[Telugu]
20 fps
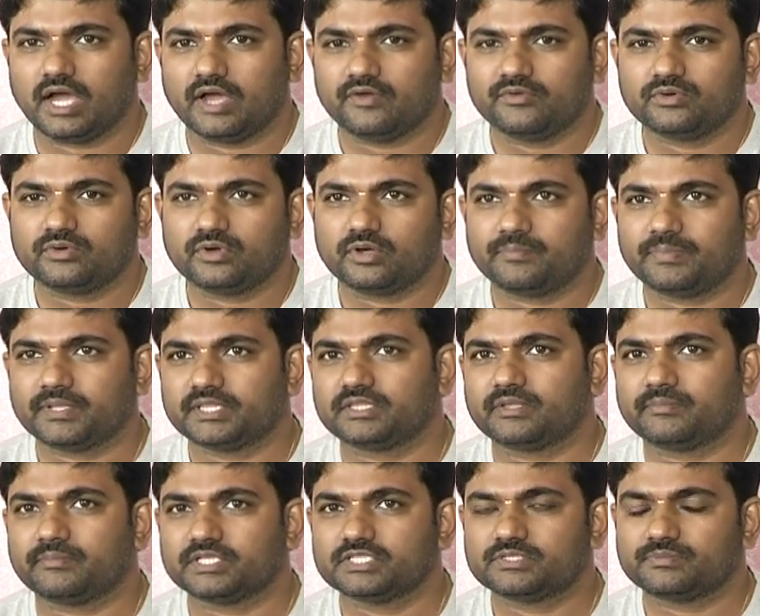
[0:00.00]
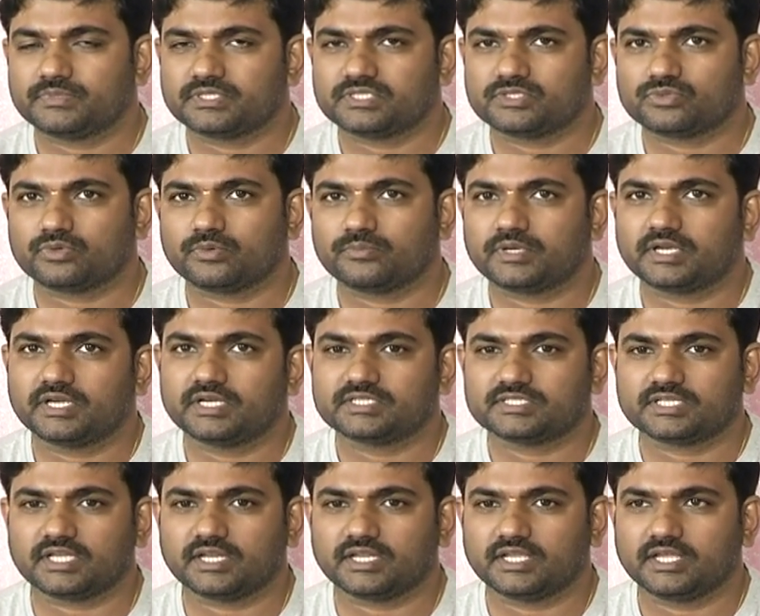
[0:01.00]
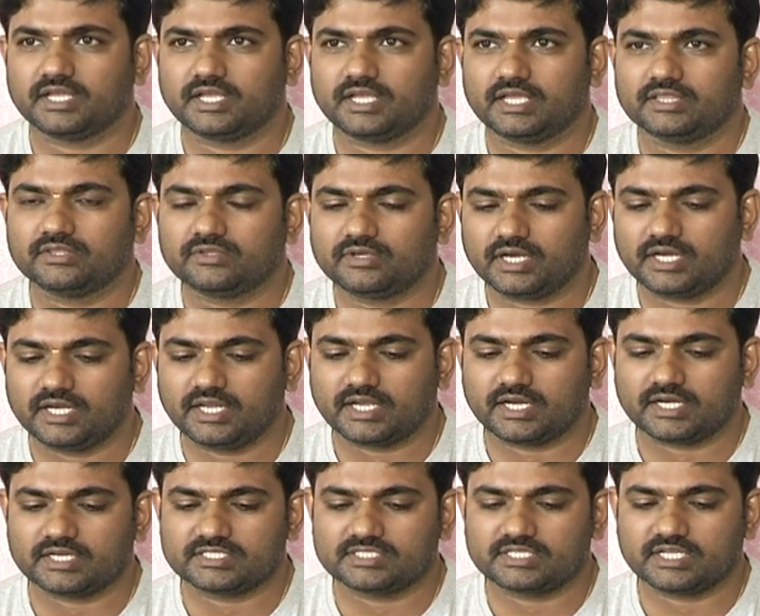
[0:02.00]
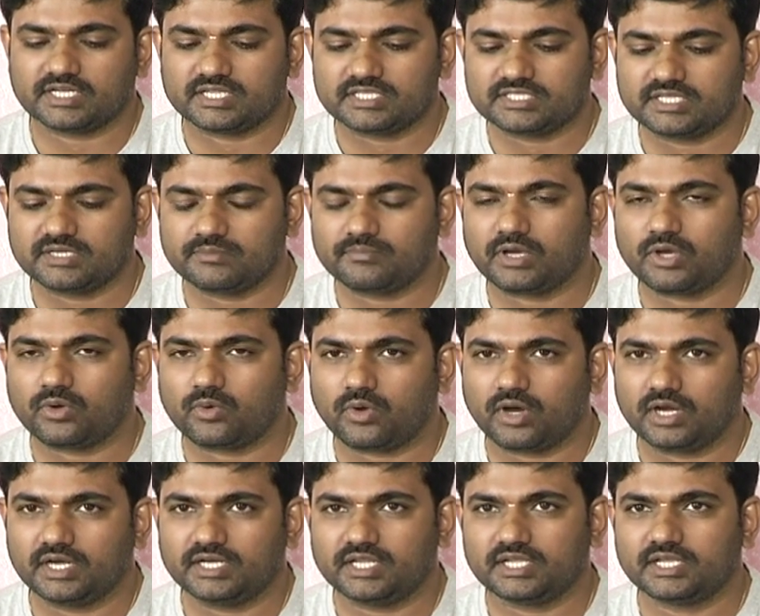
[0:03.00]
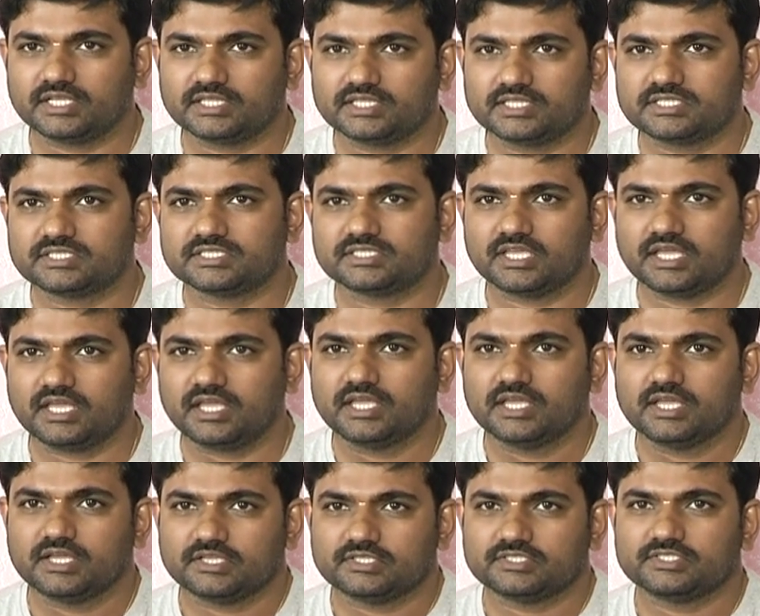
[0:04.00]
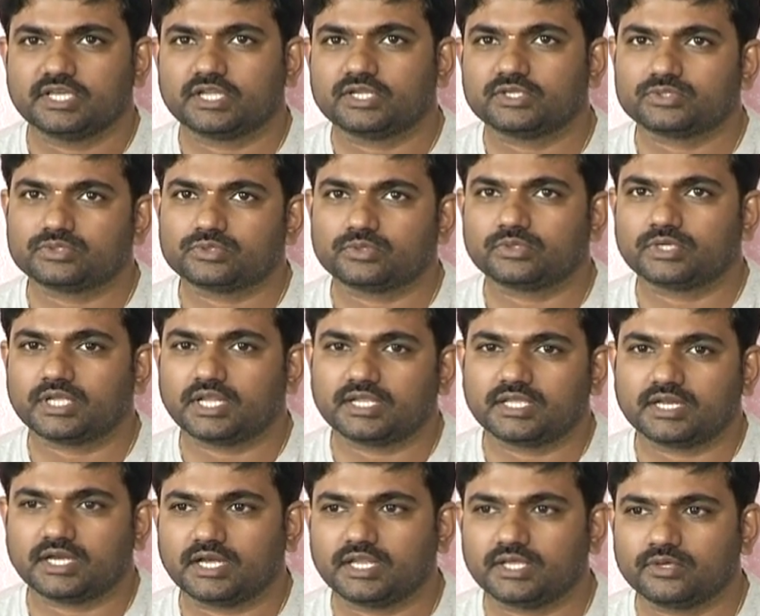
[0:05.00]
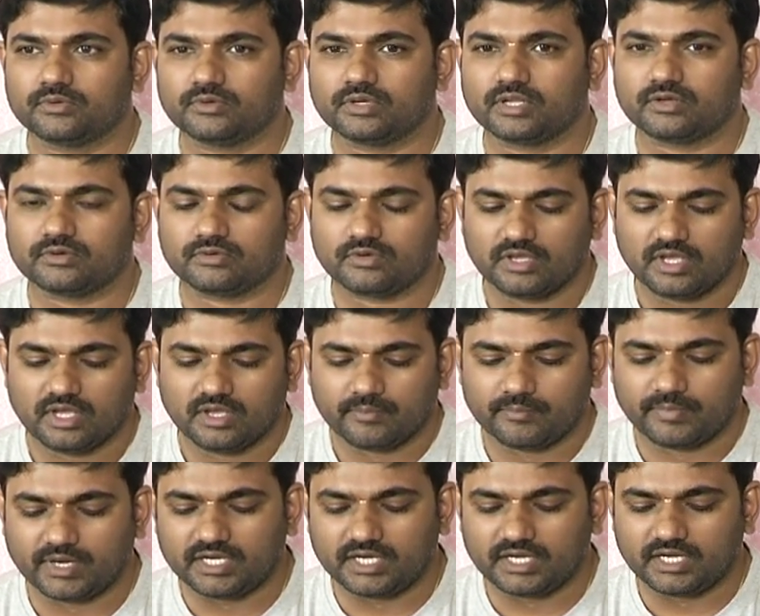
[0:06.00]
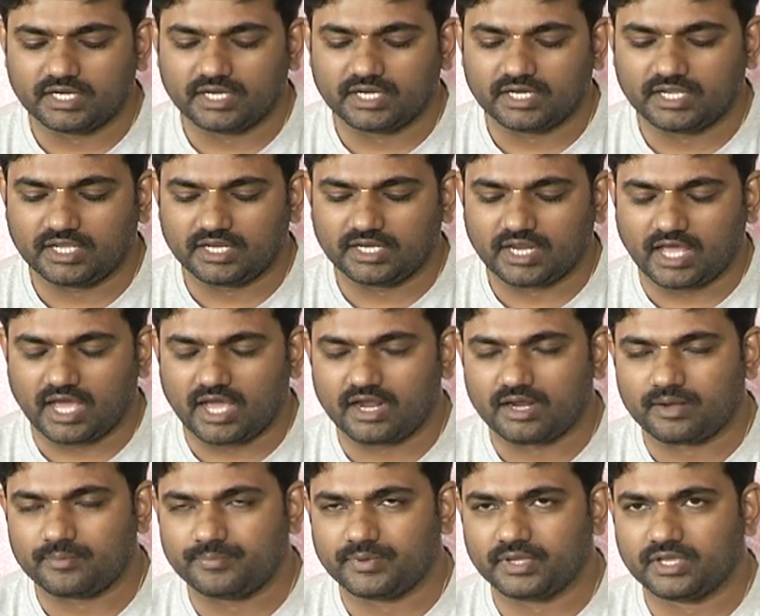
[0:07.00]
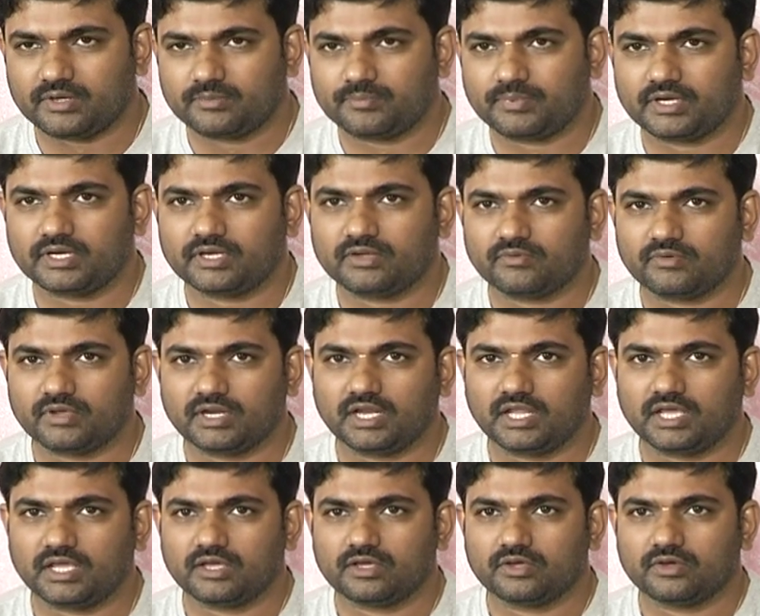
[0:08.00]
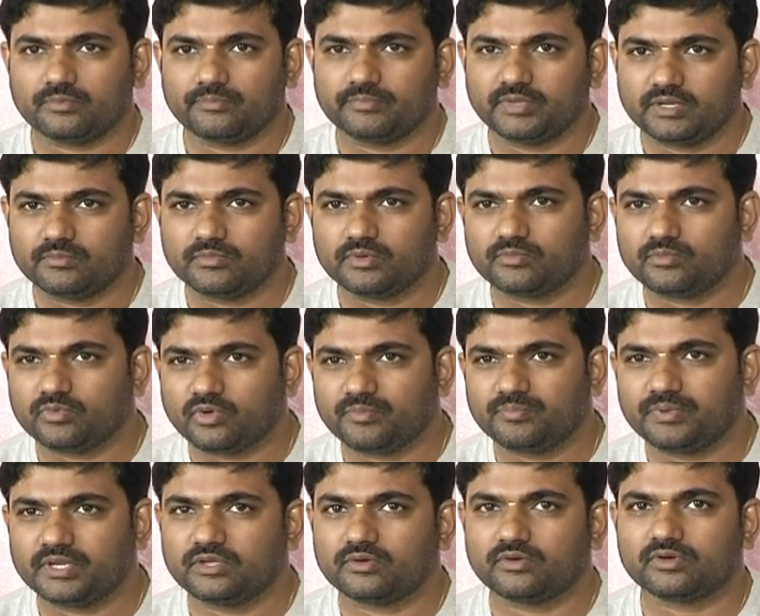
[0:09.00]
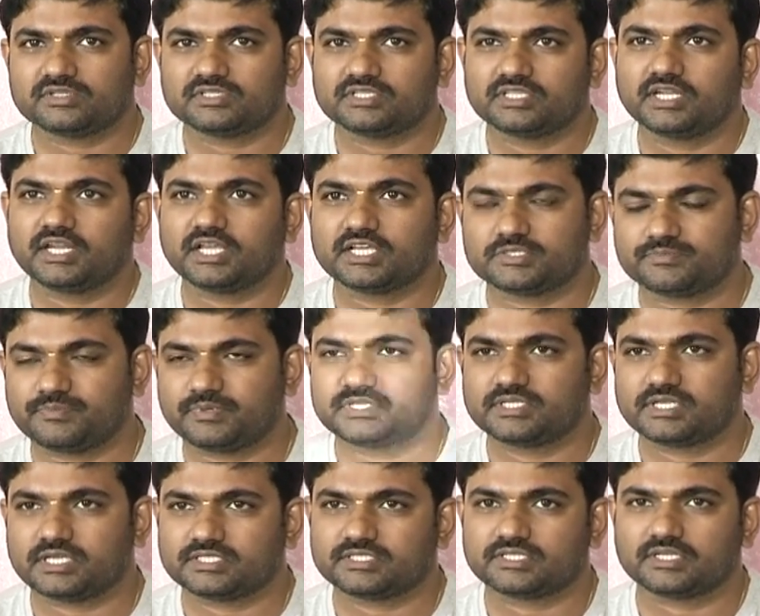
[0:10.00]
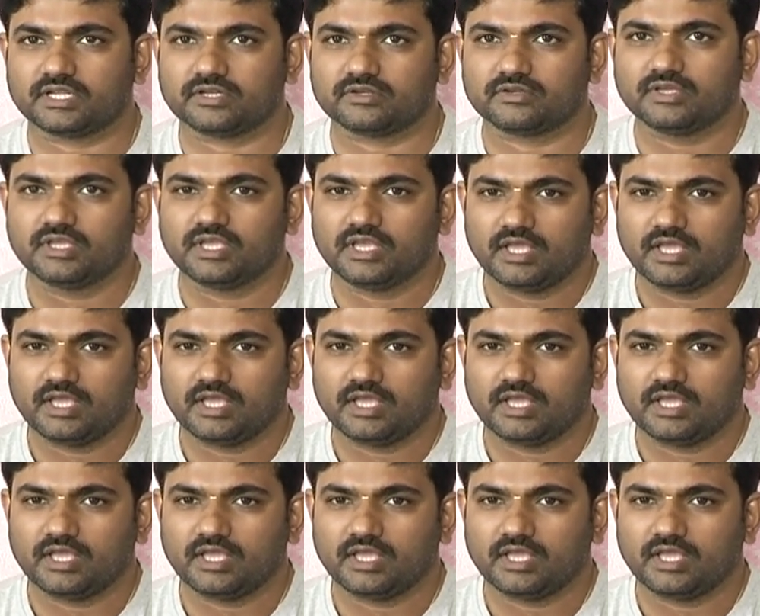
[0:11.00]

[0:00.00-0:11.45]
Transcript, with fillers: అవి కూడా పెద్ద మంచి మంచి సూపర్ హిట్స్ అని ఎందుకంటే ఇక్కడ చిన్న సినిమా క్వాలిటీగా తీస్తే జనం చూడటానికి రెడీగా ఉన్నారు బట్ ఏంటంటే నా పేరు పట్టడం వల్ల మినిమం ఓపెనింగ్ వస్తుందని ఎక్స్పెక్ట్ చేస్తున్నాను